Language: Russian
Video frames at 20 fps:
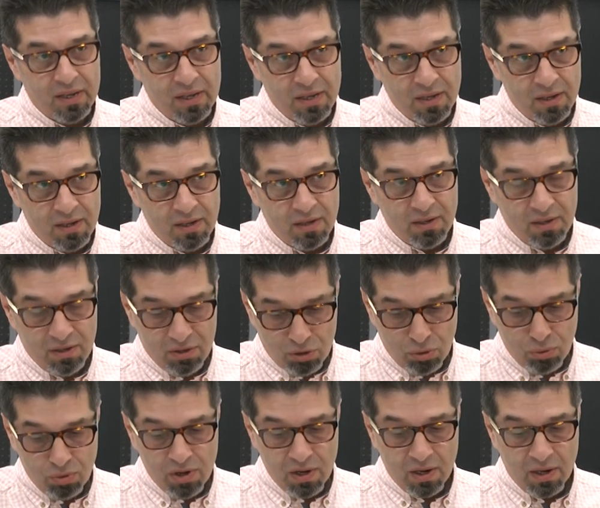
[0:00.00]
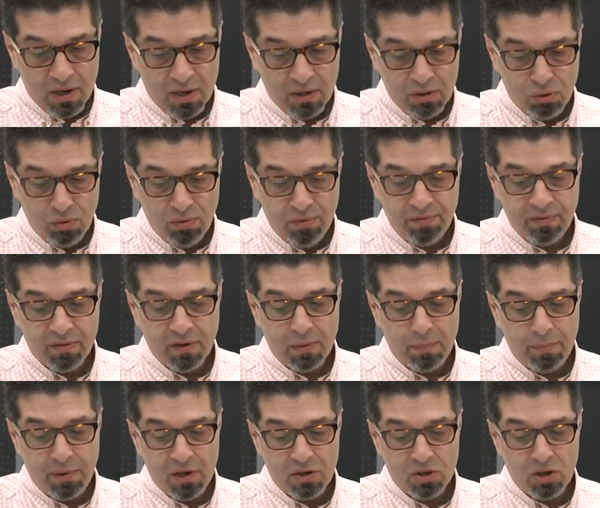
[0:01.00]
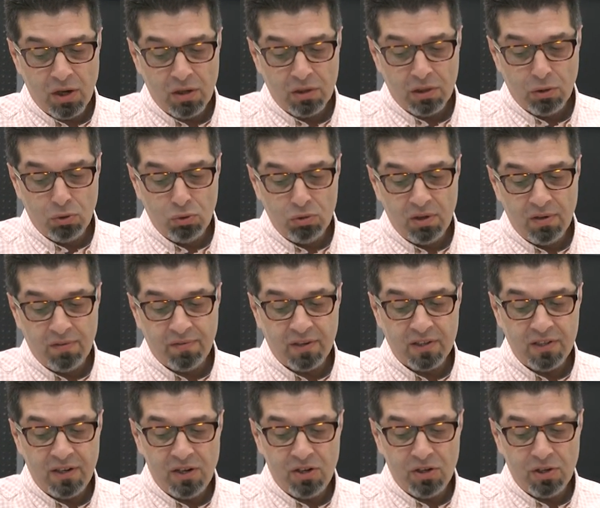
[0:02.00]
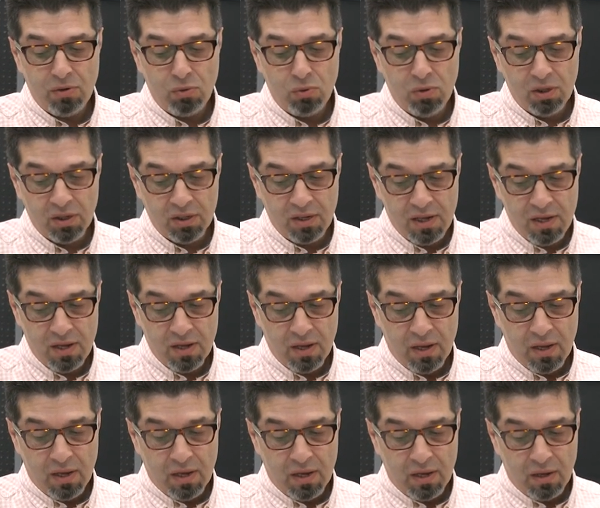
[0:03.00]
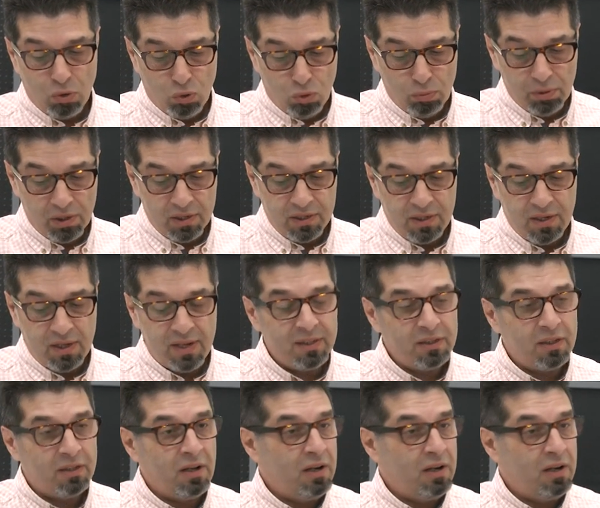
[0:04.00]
и из других городов, э, приезжают на отдых в различные уголки области. И это